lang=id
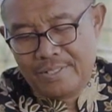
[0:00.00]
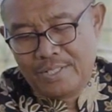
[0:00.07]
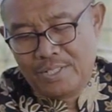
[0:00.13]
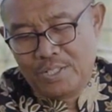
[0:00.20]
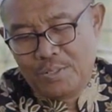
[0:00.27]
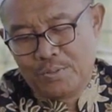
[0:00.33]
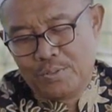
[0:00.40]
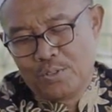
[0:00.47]

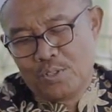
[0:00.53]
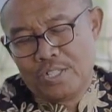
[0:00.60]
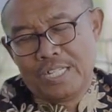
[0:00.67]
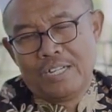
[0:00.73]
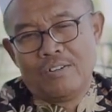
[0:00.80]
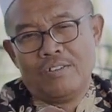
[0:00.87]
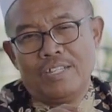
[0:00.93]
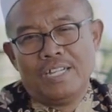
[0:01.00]
Jadi
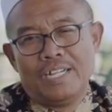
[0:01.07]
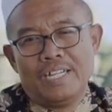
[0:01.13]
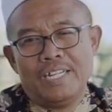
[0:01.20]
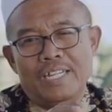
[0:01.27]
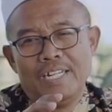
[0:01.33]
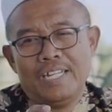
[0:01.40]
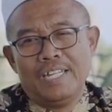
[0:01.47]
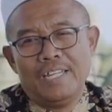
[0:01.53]
sodakonya ke
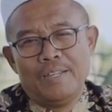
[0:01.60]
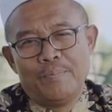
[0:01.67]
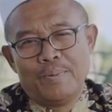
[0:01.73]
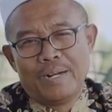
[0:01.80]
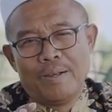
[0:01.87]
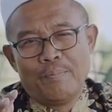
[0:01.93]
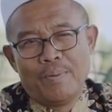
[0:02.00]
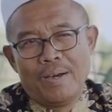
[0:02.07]
ini
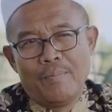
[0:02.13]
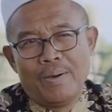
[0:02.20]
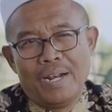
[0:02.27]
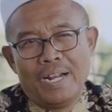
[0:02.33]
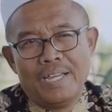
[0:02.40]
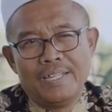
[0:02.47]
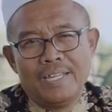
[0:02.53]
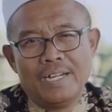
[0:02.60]
berapa
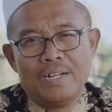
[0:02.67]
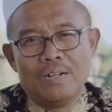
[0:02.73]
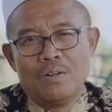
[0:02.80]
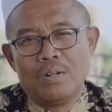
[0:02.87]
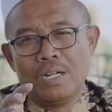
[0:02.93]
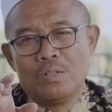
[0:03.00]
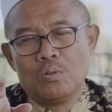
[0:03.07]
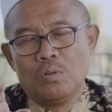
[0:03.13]
pahalanya ke
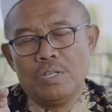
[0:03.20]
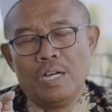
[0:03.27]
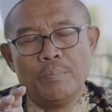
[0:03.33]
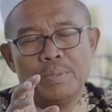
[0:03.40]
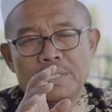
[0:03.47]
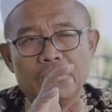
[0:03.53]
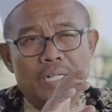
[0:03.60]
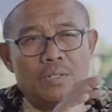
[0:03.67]
orang yang
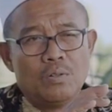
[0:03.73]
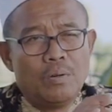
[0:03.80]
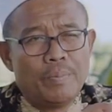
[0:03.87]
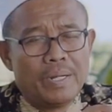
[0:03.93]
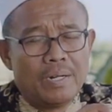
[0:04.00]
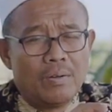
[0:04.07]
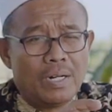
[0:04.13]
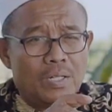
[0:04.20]
besar itu
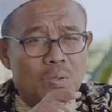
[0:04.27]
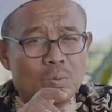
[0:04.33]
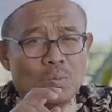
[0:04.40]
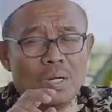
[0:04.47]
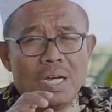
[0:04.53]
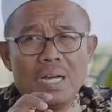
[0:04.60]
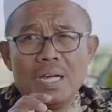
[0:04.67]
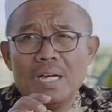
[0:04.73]
kepada orang
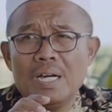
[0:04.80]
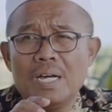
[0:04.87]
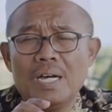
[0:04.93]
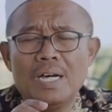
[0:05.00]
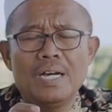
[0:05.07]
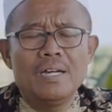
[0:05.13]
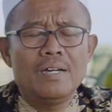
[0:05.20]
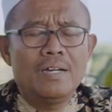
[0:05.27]
tua
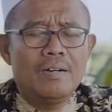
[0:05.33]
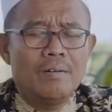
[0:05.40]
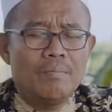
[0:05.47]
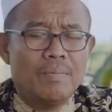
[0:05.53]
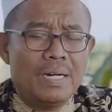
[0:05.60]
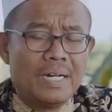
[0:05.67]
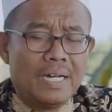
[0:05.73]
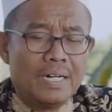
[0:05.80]
eh,
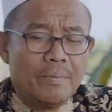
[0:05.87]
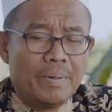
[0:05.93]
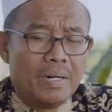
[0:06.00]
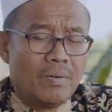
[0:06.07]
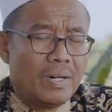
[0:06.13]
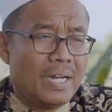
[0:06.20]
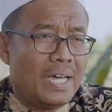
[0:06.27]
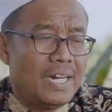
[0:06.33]
bahkan
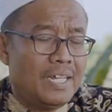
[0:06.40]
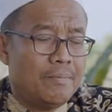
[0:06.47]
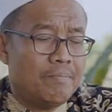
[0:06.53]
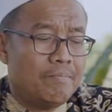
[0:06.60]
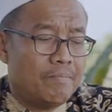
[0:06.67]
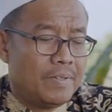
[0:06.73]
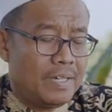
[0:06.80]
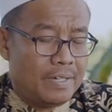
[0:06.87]
kepada orang alim
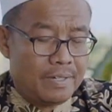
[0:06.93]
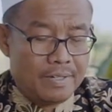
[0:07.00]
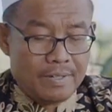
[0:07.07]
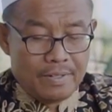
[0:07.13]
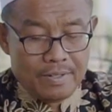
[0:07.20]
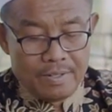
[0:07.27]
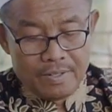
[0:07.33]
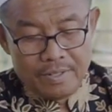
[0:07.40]
ya
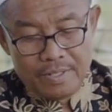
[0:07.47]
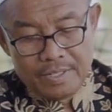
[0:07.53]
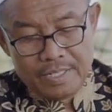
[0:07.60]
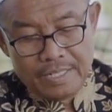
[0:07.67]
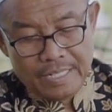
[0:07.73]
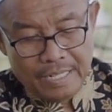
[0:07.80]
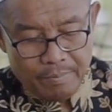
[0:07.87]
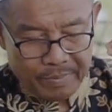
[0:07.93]

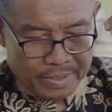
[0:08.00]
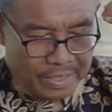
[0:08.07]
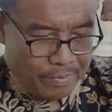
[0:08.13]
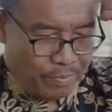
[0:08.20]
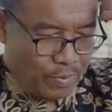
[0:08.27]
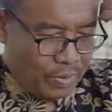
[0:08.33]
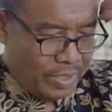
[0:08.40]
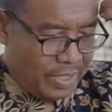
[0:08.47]
di dalam kitab
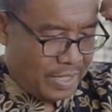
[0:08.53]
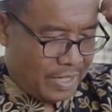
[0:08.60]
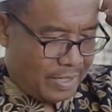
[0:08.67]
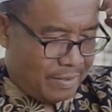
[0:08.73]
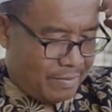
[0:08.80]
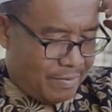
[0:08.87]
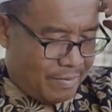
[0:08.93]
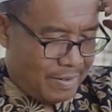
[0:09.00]
Buhiya
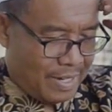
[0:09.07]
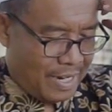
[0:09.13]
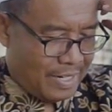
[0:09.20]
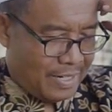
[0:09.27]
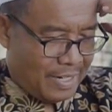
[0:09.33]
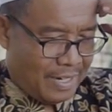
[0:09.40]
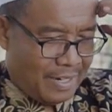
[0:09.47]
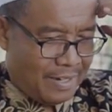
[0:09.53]
itu
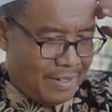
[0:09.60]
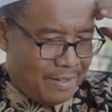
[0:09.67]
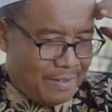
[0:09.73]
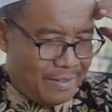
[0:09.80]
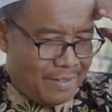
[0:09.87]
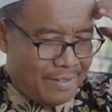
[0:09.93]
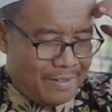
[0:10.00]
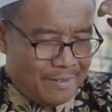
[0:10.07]
ada
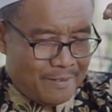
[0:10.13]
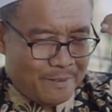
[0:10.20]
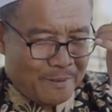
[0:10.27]
ya